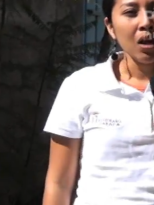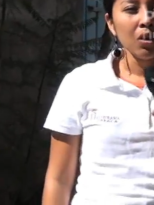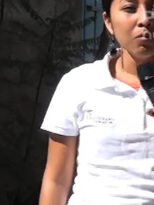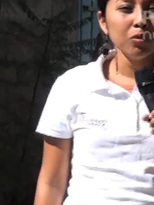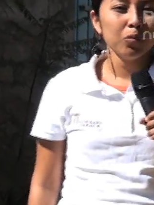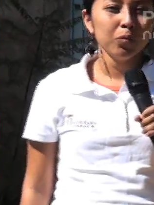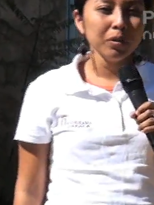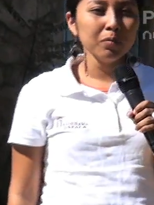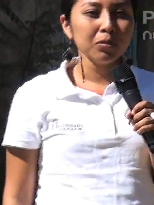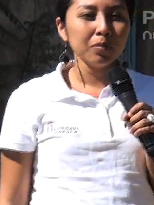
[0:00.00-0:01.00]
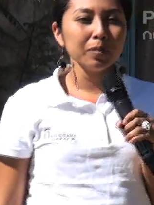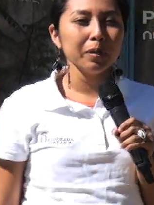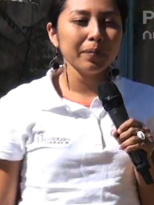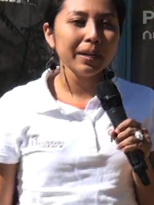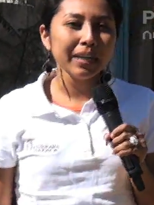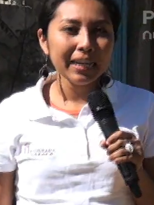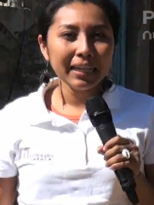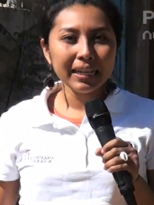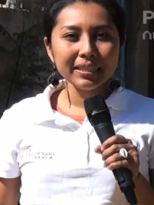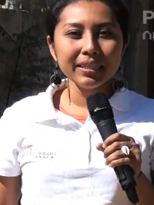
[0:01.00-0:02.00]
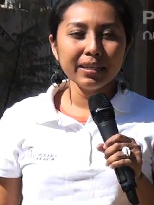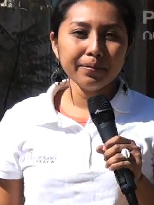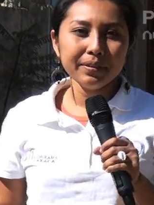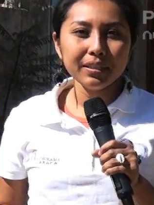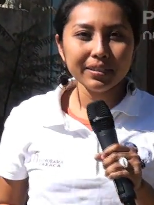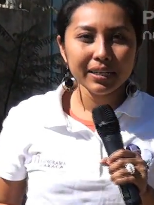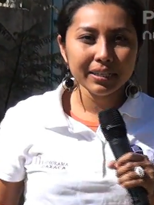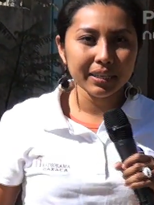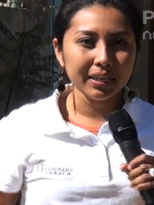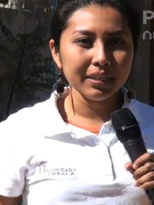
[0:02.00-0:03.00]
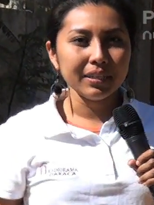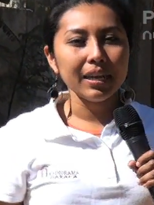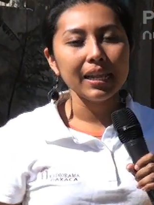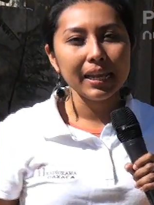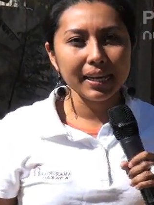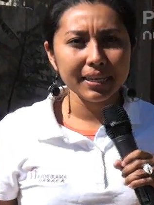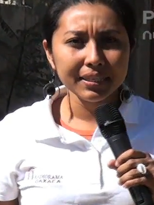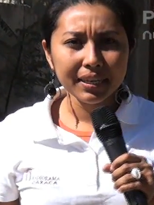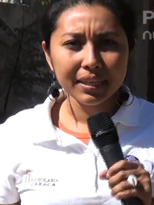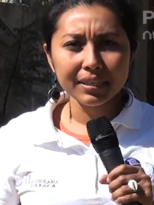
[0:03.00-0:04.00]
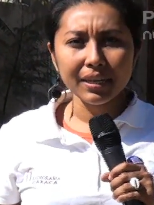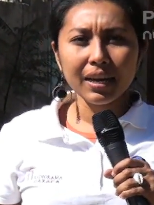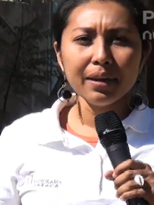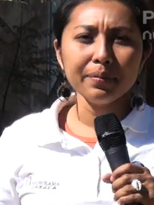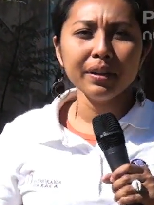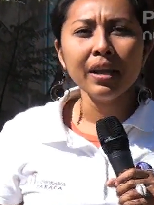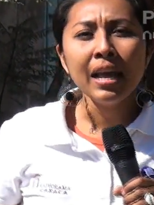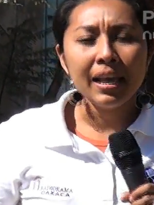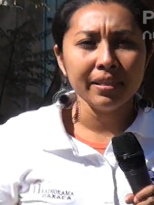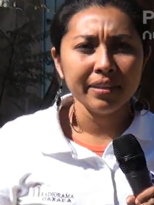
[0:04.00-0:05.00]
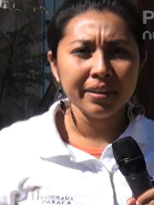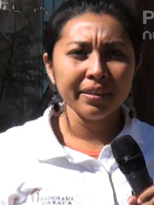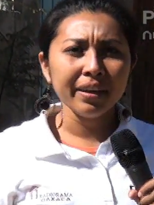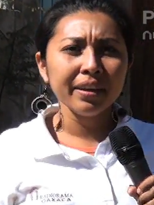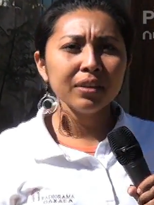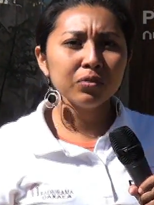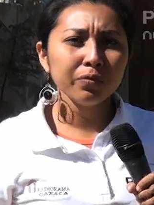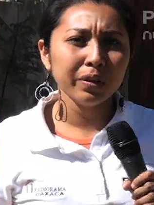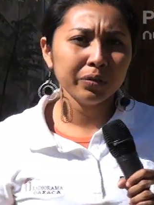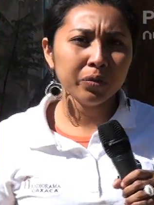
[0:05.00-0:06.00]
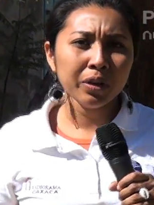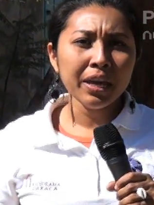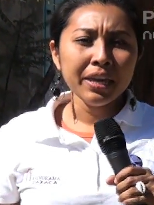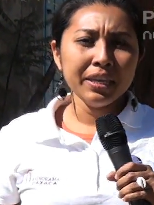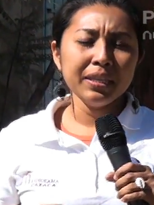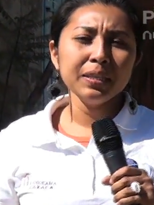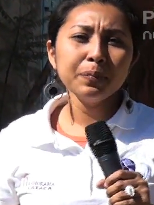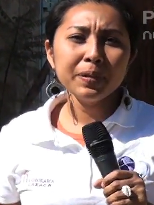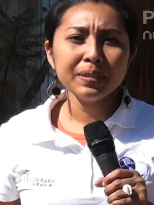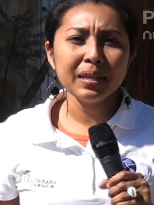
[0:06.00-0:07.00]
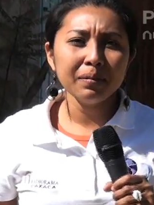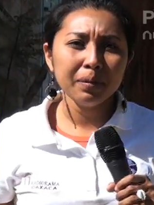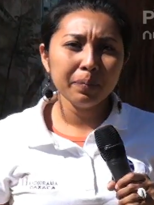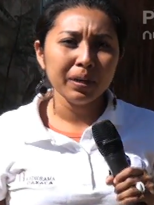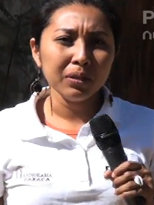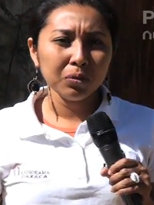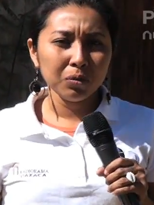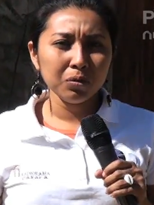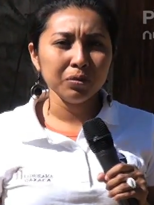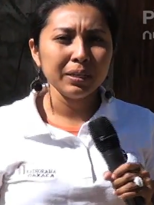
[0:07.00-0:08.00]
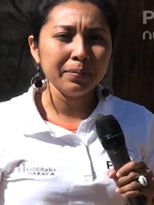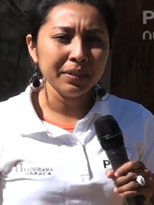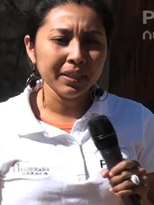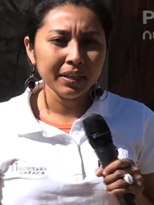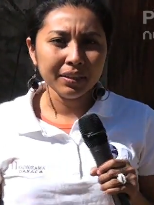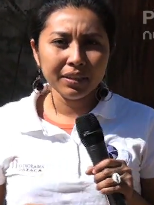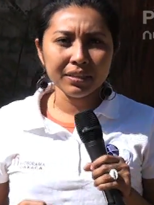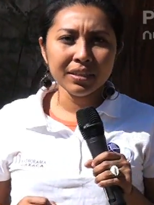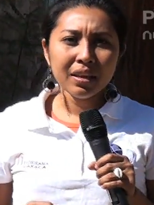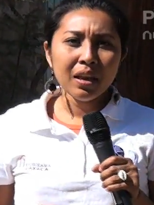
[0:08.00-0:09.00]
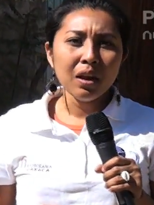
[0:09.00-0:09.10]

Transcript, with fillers: Como lo pudimos observar en las entrevistas realizadas en la agencia de San Javier, el drenaje es un factor indispensable para todos los habitantes.